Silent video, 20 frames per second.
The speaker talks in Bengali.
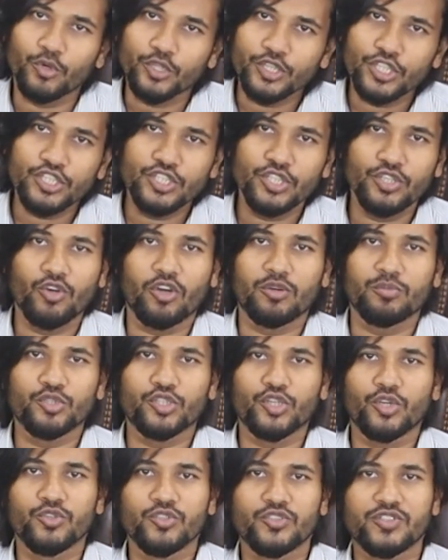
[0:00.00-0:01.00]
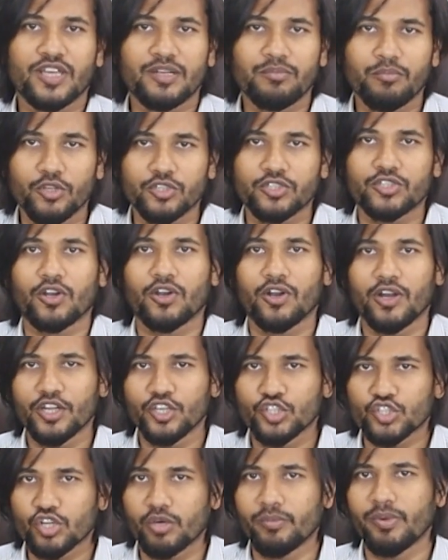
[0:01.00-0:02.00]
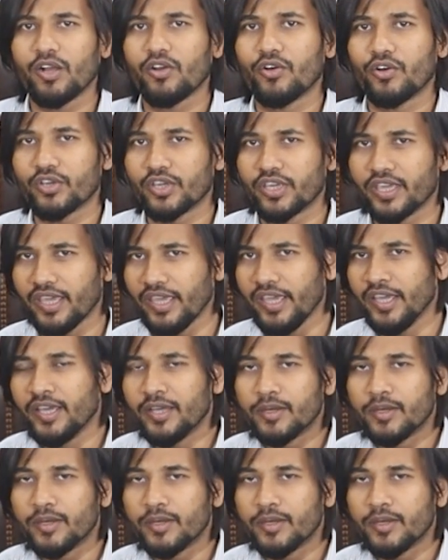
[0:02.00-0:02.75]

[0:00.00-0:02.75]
বৈদেশিক কর্মসংস্থান মন্ত্রণালয়ের সভাকক্ষে